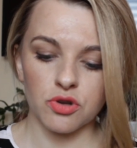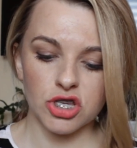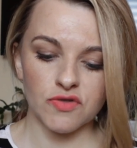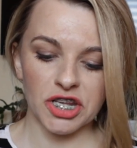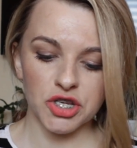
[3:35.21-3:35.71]

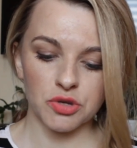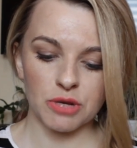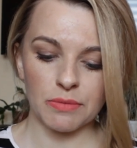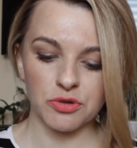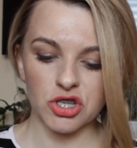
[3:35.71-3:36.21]
Rozświetlacz,
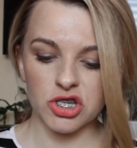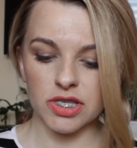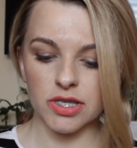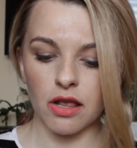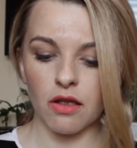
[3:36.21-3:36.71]
który mam, to też
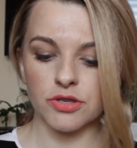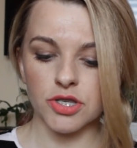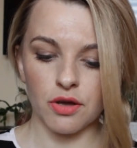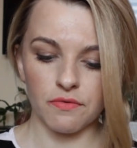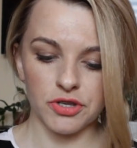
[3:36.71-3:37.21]
jest z,
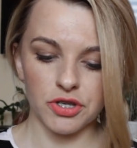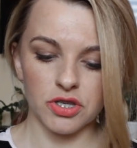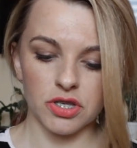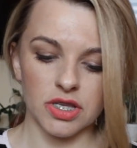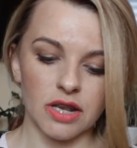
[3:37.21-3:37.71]
z Lovely
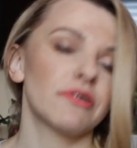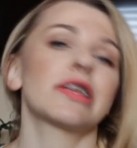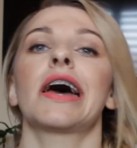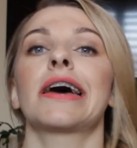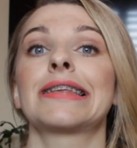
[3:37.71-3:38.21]
Silver
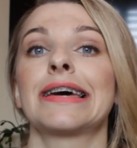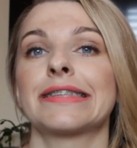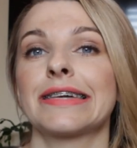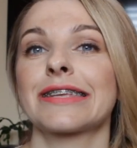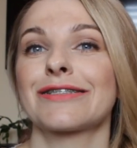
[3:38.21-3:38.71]

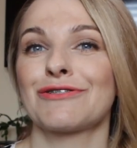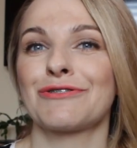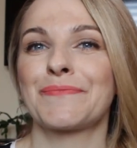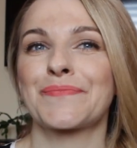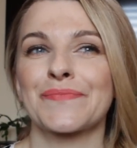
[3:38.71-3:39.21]
Highlighter. To
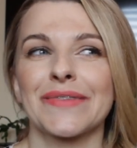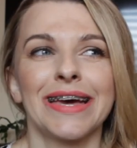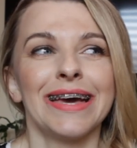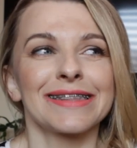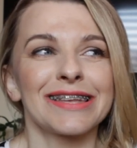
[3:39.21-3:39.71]
mm,
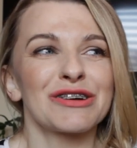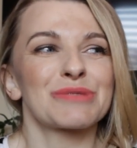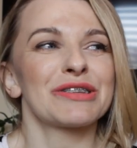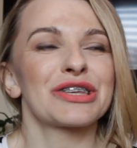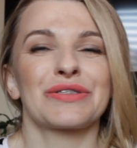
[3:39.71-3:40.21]
ten
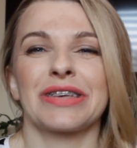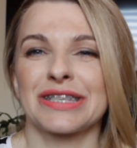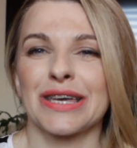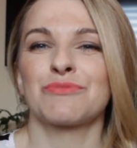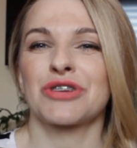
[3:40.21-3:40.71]
kosmetyk to ja
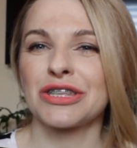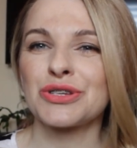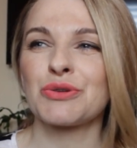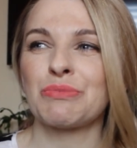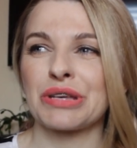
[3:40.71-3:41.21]
chciałam już
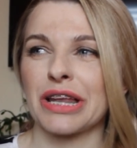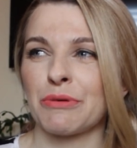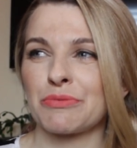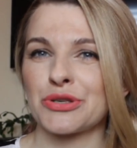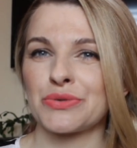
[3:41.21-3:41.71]
kiedyś kupić, ale
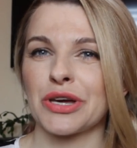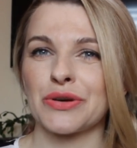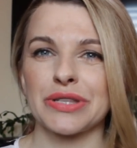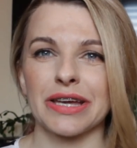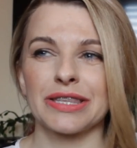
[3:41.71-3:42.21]
po prostu
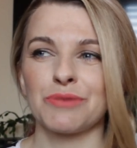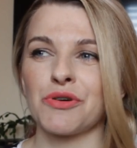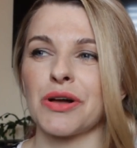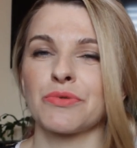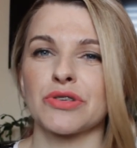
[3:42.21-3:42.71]
jakoś tak nie
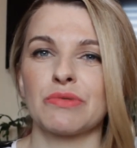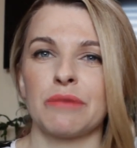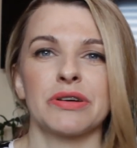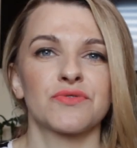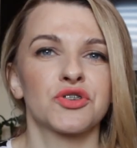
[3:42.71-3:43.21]
mogłam go
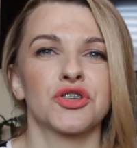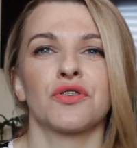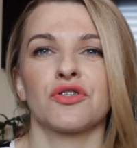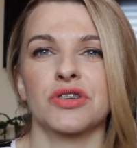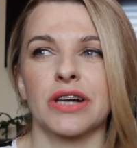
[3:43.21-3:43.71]
złapać, wrzucić
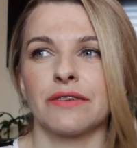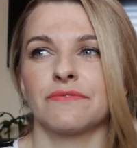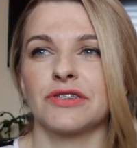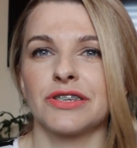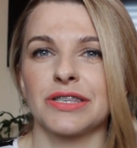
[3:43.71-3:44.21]
do koszyka
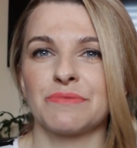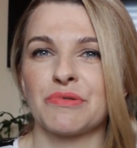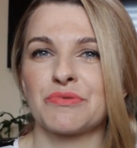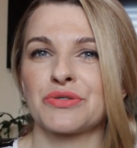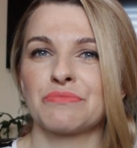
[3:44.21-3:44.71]
i wyjść z nim.
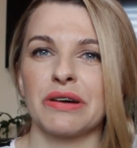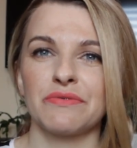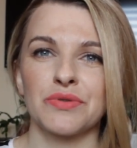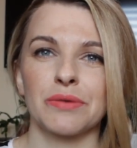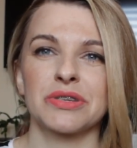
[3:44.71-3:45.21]
Po prostu
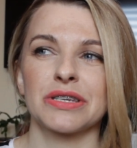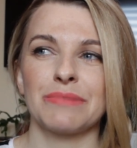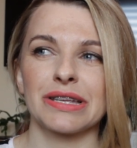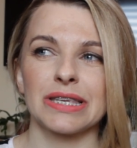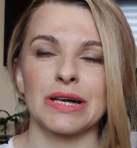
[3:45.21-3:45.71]
bawiłam się,
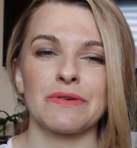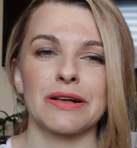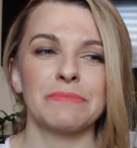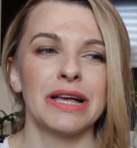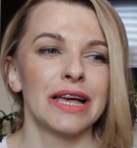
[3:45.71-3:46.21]

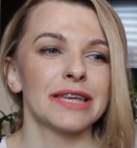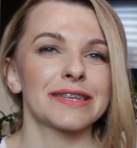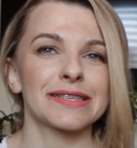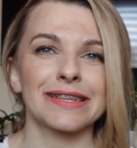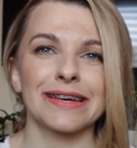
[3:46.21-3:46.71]
macałam
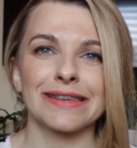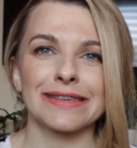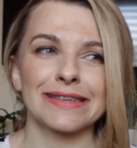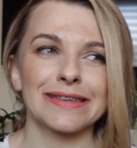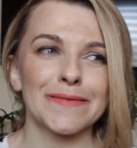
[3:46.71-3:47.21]

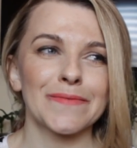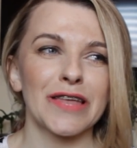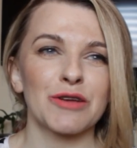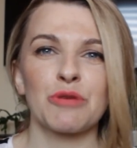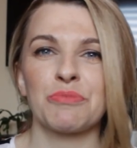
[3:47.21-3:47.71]
testery,
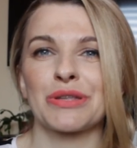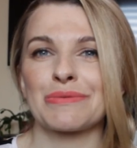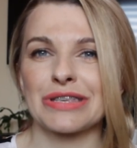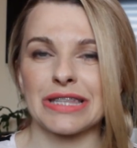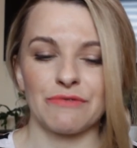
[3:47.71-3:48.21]
no ale
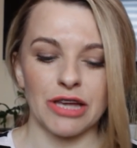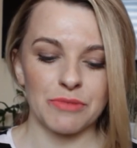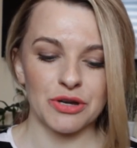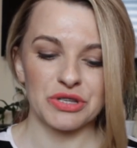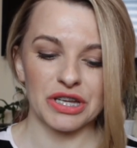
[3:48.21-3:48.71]
potem
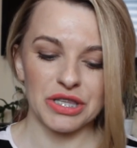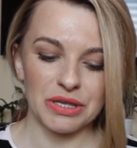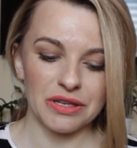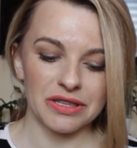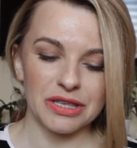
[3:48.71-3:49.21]
zostawiałam, jakoś tak
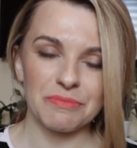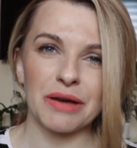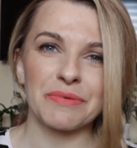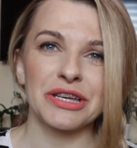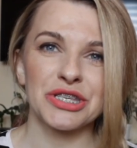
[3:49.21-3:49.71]
nie, nie
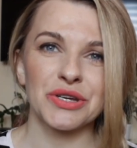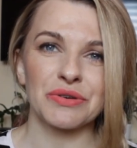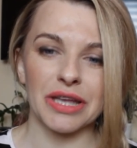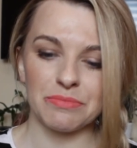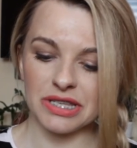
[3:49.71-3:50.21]
miałam chęci
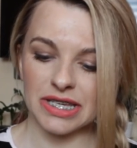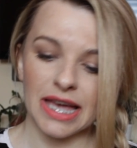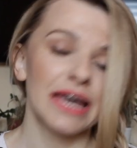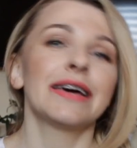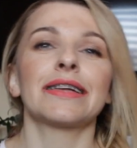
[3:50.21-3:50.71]
go nabyć.
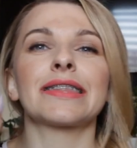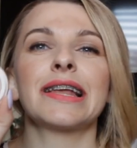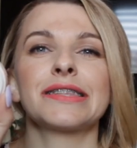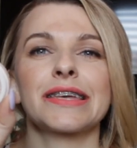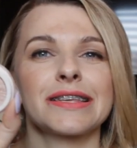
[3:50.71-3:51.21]
No
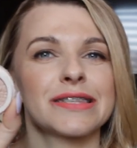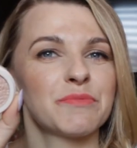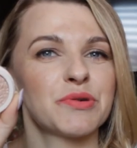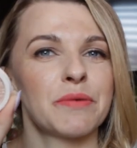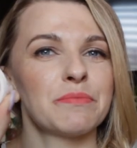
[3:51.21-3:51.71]
ale teraz
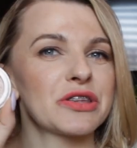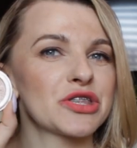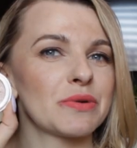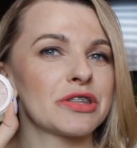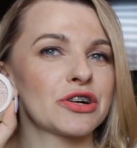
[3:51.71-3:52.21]
nabyłam.
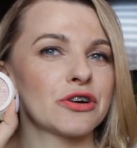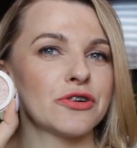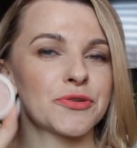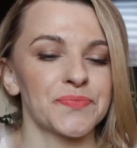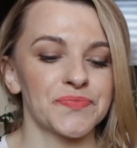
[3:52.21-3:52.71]
Bardzo ładny kolor.